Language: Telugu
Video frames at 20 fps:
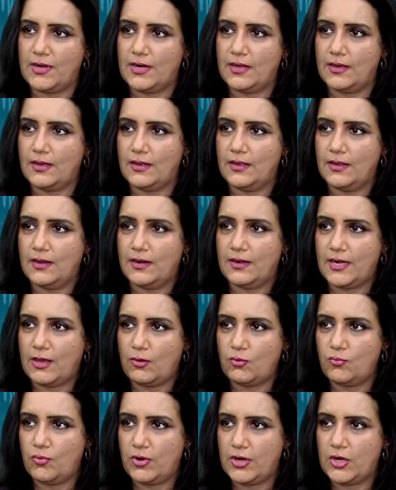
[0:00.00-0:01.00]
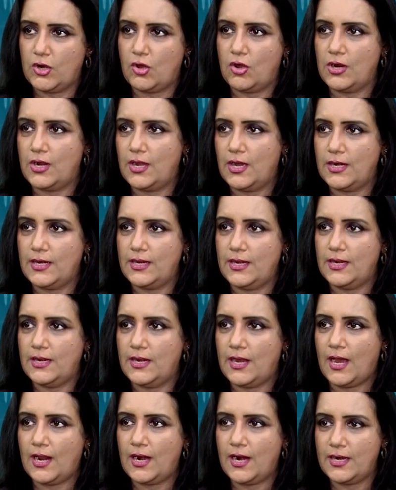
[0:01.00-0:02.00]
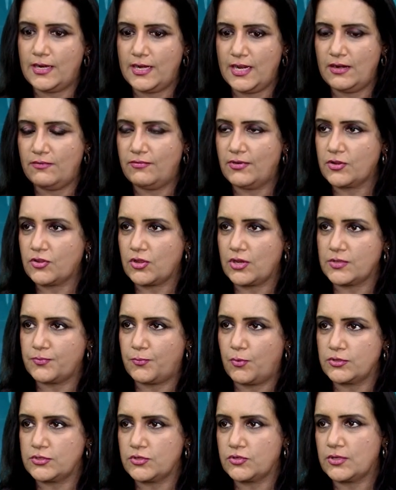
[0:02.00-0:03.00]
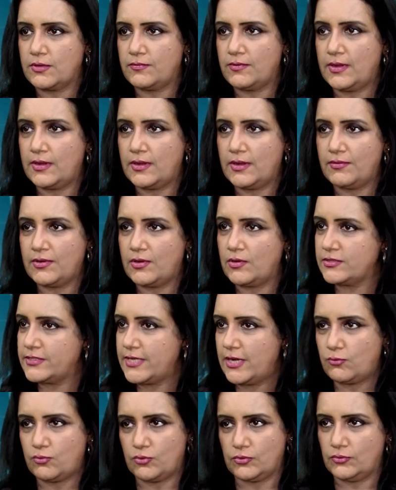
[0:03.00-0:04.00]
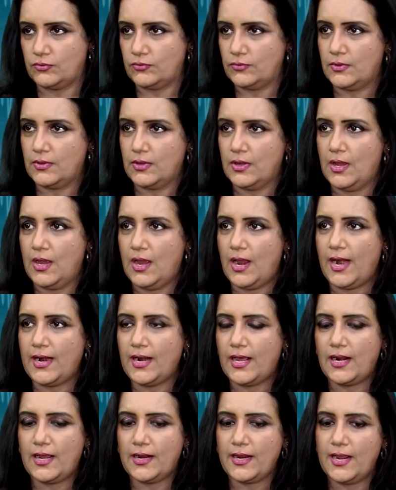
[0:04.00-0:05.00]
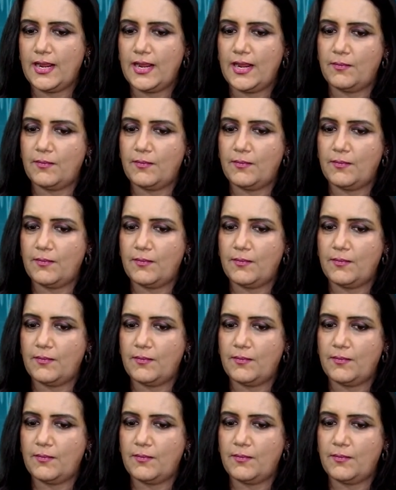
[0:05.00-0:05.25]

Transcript: మన డౌన్వర్డ్ డాగ్ కానీ అలాంటి ఇన్వర్షన్ పొజిషన్ కూడా చేయకూడదు చేయకూడదు అండ్ అలాగే